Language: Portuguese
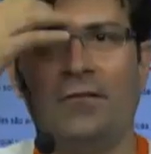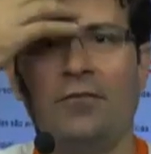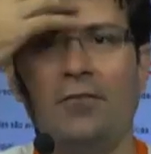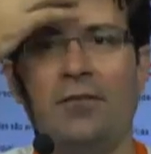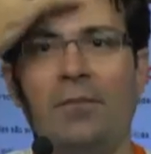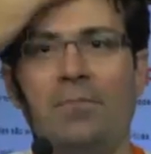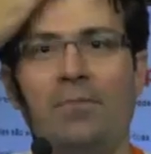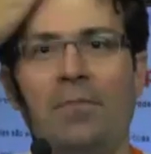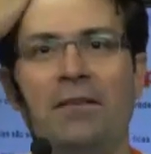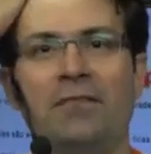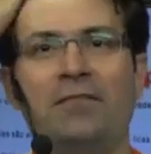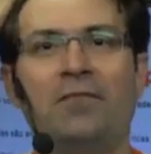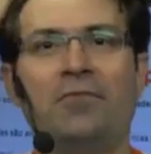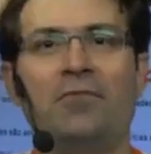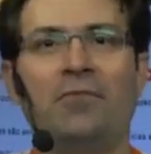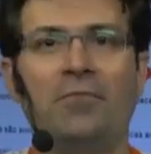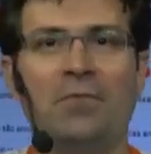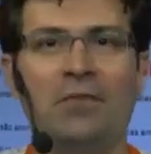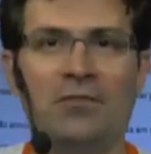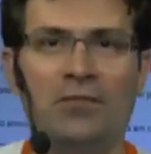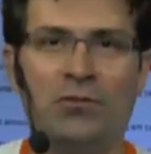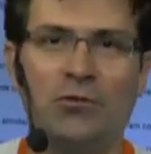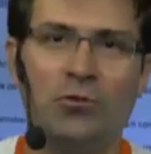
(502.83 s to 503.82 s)
Quando ele passa
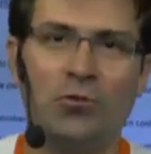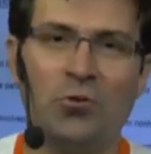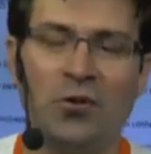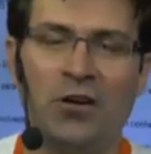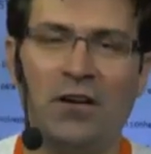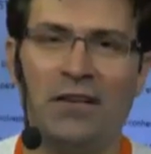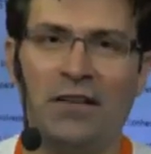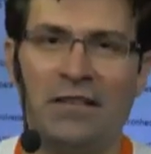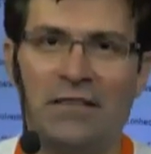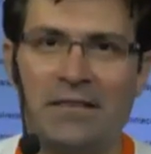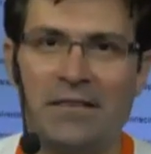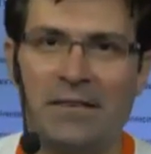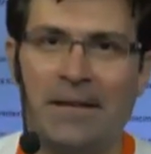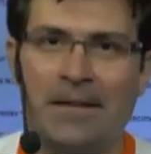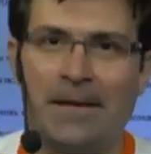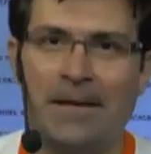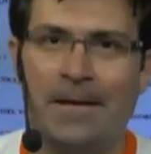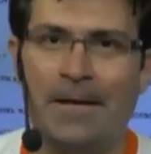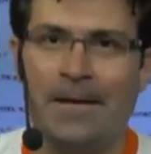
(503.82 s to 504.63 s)
algumas histórias...